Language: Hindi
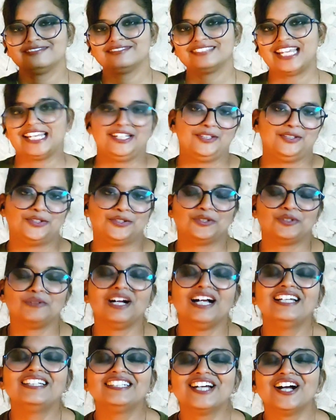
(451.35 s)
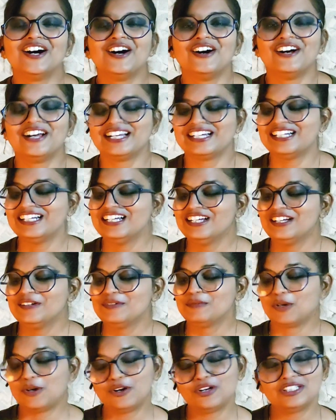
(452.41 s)
थैंक यू सो मच और
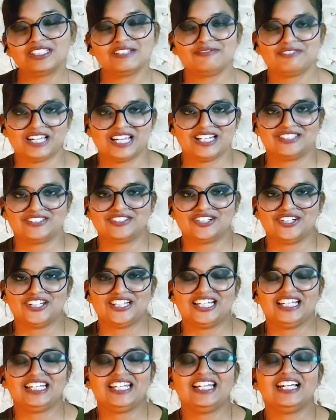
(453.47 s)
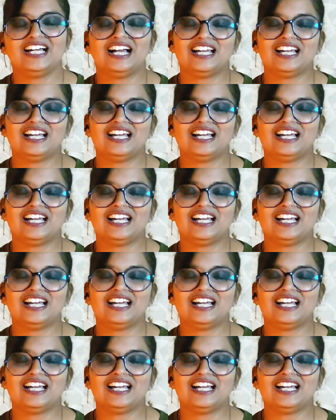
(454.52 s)
बहुत ही प्यारा सॉन्ग है ये